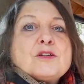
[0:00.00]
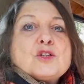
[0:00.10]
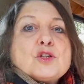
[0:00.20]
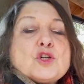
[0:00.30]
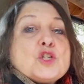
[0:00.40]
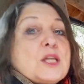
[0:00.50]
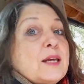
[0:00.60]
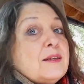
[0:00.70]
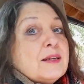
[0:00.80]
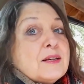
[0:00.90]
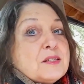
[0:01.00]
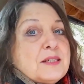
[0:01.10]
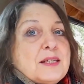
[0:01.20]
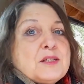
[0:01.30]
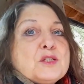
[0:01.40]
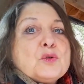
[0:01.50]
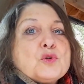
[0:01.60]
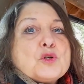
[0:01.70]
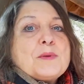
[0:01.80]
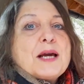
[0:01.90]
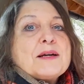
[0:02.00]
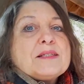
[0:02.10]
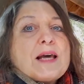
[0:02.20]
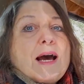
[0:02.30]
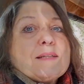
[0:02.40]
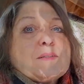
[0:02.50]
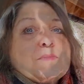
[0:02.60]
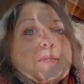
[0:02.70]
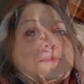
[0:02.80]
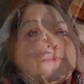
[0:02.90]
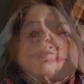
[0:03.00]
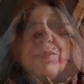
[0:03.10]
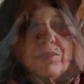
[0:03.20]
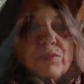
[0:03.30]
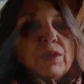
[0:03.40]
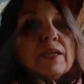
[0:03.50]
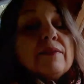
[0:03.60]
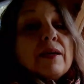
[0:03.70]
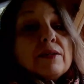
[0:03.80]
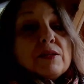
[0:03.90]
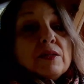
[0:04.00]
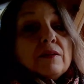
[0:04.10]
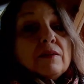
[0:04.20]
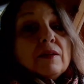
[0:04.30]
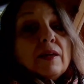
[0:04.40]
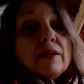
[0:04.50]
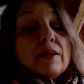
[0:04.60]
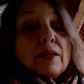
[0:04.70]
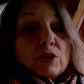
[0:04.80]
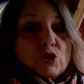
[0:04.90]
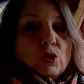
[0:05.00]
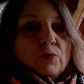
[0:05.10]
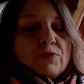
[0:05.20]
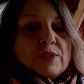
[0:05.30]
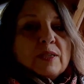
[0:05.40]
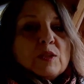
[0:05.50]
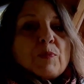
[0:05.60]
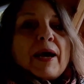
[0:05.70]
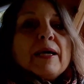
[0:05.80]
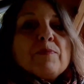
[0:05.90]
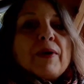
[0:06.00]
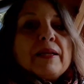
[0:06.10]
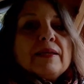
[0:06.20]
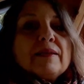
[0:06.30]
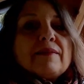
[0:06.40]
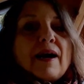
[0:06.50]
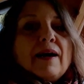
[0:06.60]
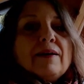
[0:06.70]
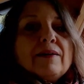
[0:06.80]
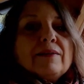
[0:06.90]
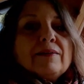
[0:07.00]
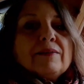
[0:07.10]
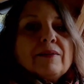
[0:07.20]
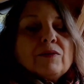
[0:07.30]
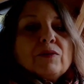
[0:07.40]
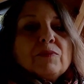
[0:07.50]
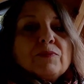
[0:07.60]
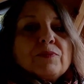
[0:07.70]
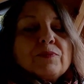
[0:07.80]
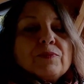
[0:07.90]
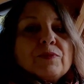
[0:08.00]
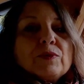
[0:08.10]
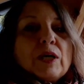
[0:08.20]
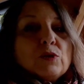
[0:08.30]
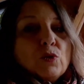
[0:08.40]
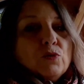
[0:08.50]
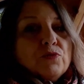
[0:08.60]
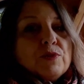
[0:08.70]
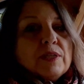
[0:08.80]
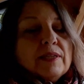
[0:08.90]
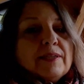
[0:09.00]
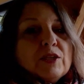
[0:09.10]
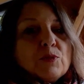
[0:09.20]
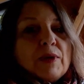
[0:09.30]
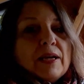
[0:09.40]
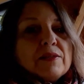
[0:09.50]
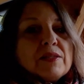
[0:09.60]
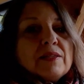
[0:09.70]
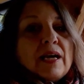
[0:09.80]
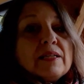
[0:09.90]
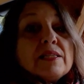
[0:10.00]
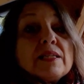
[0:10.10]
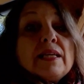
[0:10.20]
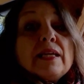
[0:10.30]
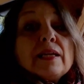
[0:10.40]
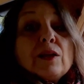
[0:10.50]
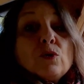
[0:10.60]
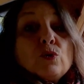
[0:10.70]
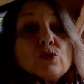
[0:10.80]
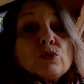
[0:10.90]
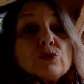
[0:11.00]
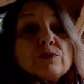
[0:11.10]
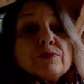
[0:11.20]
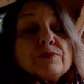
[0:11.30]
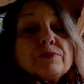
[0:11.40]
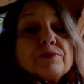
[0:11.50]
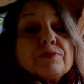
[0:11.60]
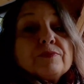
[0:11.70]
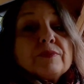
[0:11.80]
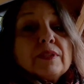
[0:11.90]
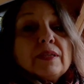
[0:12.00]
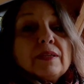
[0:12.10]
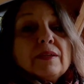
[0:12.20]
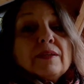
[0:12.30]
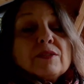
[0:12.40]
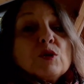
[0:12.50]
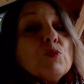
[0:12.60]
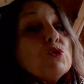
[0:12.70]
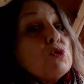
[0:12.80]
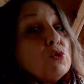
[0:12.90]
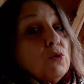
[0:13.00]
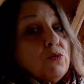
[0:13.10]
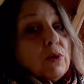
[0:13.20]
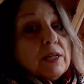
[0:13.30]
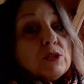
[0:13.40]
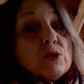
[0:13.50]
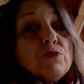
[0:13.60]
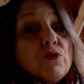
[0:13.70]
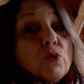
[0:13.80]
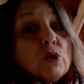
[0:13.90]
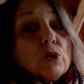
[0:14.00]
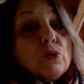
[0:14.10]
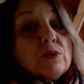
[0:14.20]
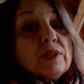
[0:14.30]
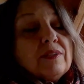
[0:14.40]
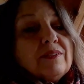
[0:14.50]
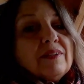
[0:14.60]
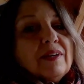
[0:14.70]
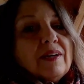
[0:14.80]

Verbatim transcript: ständiges Niesen und schweres Atmen. Wirkt eine Siddichhenne erschöpft, sitzt breitbeinig da und hat offensichtlich Schmerzen, hat sie Legenot. Sie muss sofort zum vogelkundigen